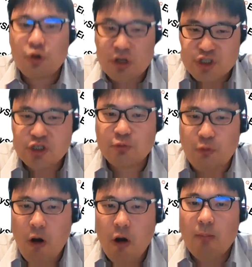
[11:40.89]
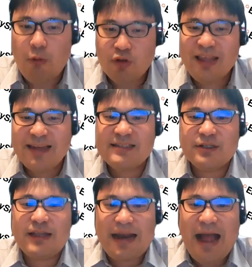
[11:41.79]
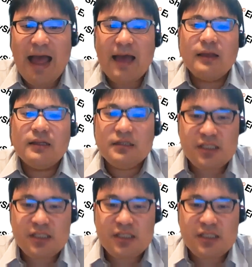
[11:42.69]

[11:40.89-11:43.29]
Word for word: トリチウムを問題にするなら、